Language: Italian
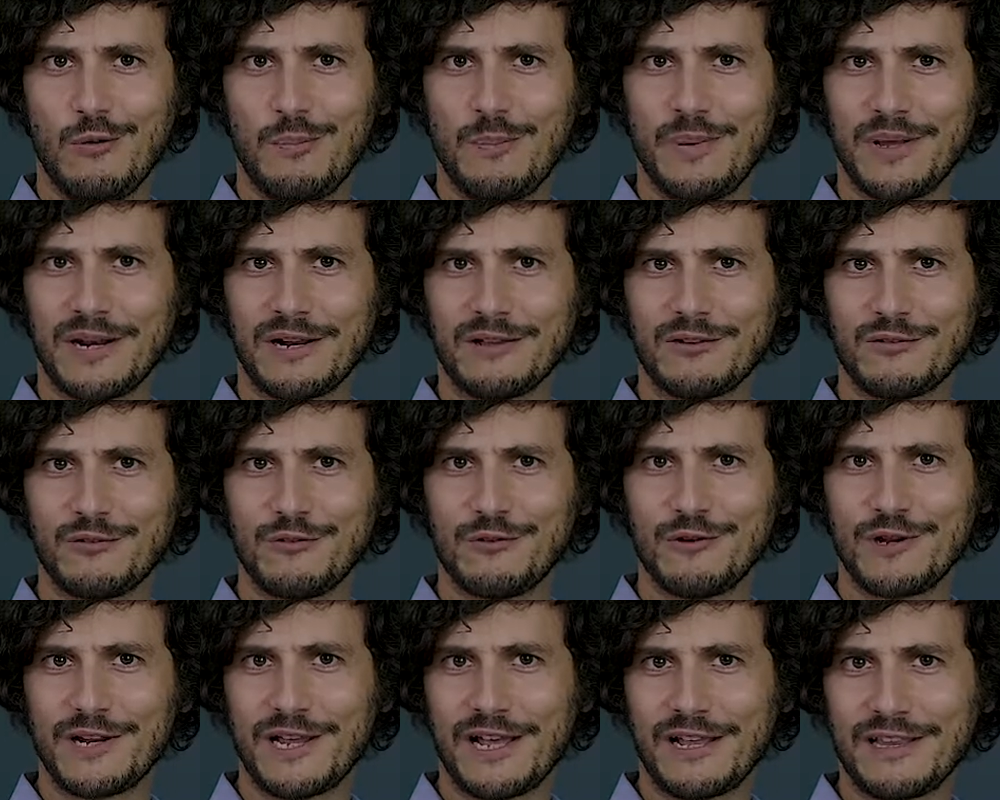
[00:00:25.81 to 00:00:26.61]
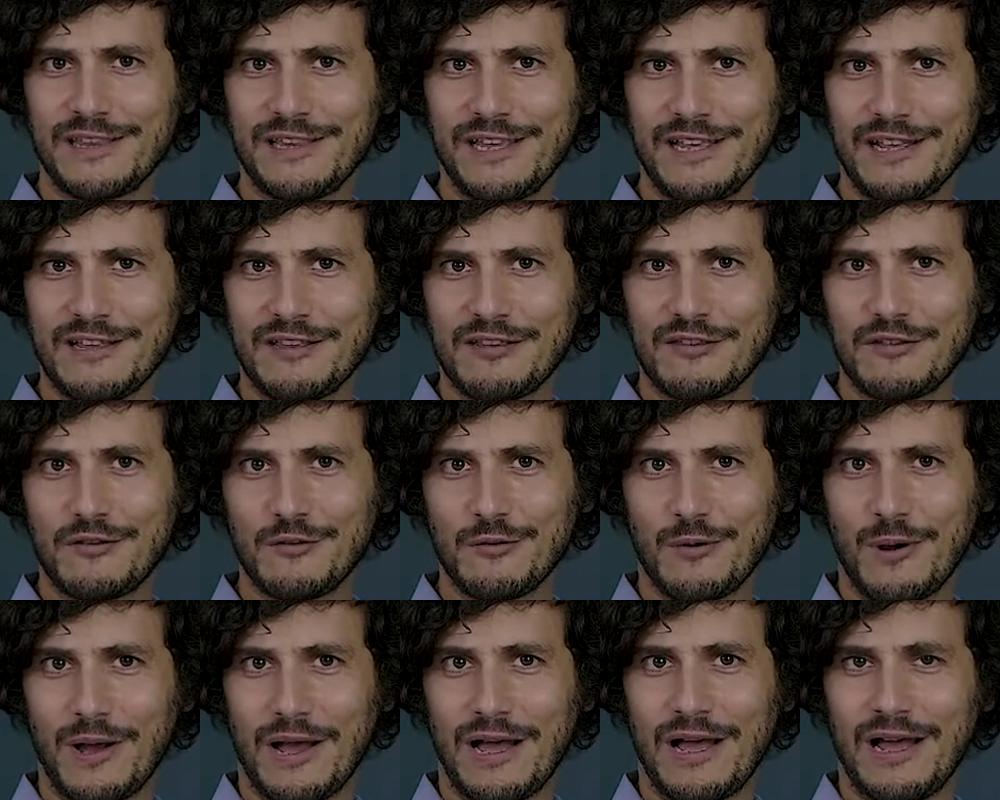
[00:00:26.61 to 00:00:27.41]
operatore
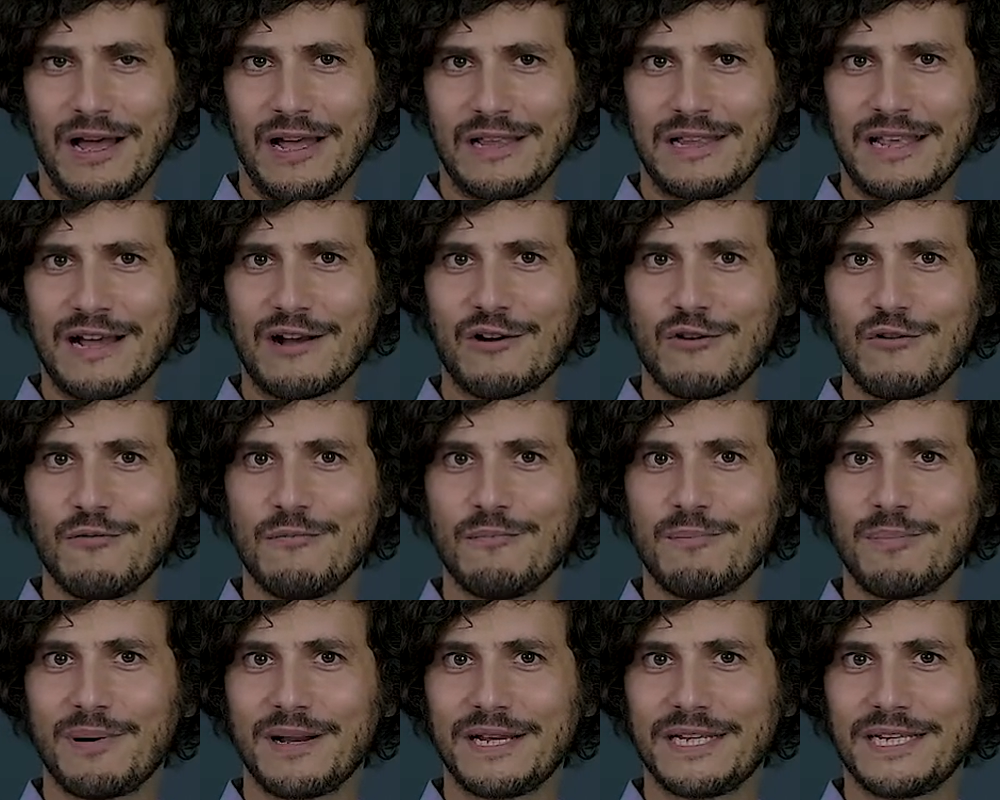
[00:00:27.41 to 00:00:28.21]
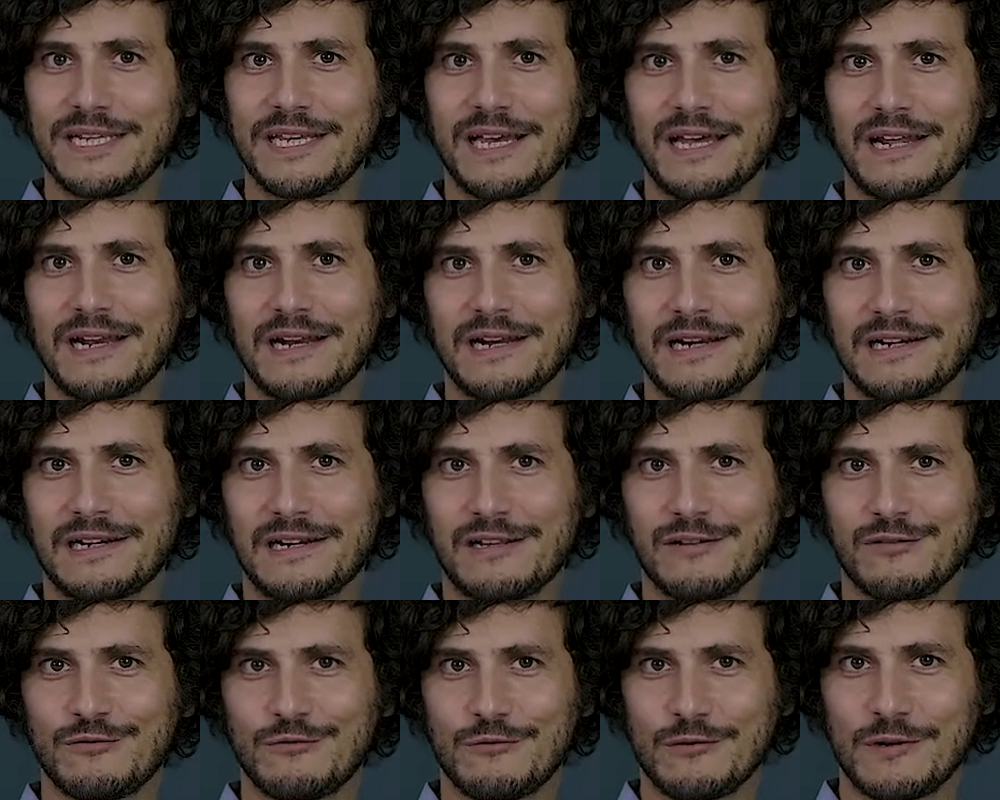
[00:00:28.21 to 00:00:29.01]
addetto ad accompagnare la
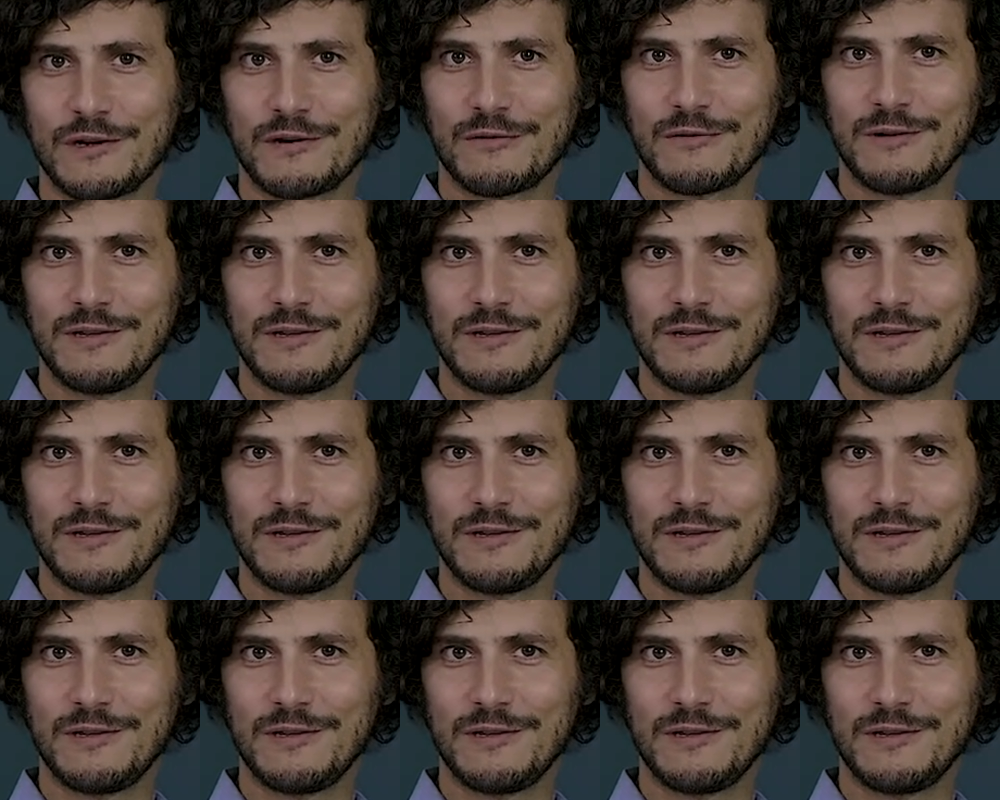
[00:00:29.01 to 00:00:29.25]
natura.